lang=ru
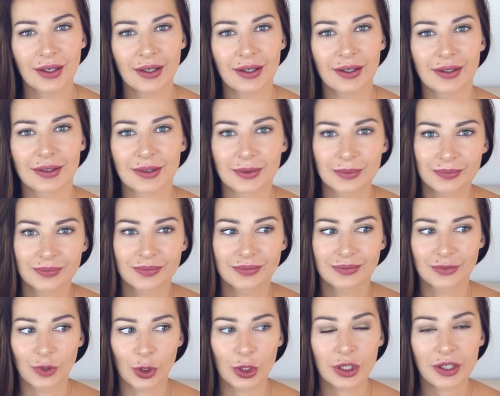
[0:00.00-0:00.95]
а,
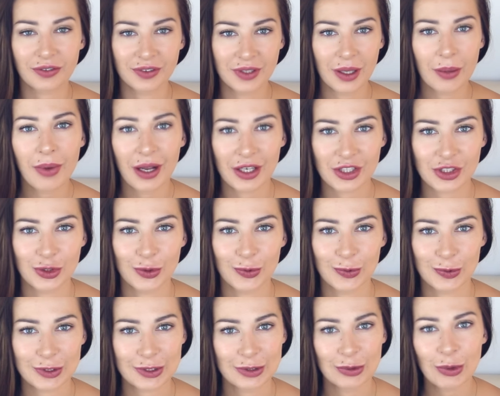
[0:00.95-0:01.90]
только в
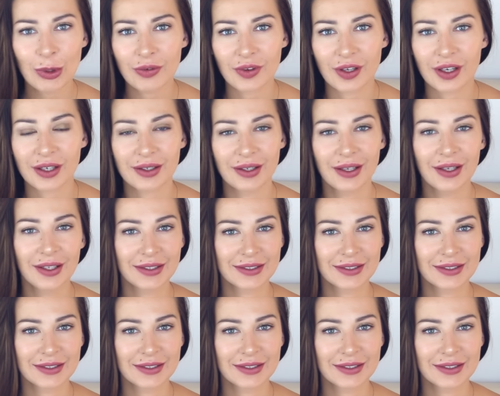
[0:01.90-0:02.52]
домашних условиях,